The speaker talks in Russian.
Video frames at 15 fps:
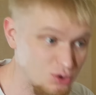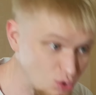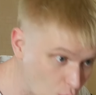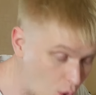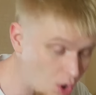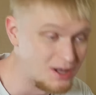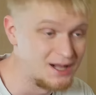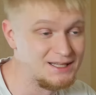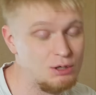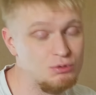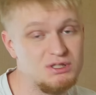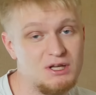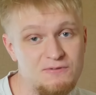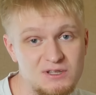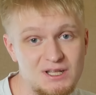Но, когда у
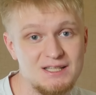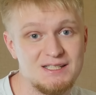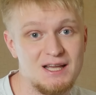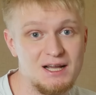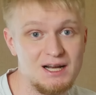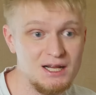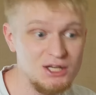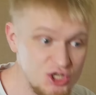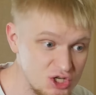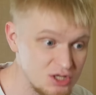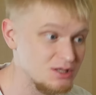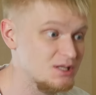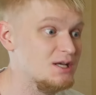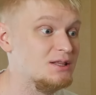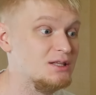тебя финансы
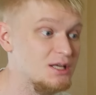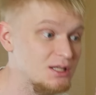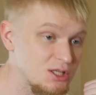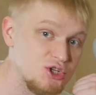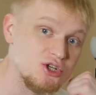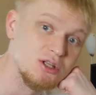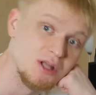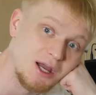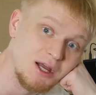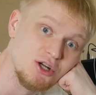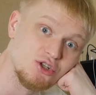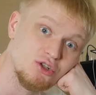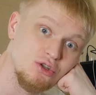ограничены, ты начинаешь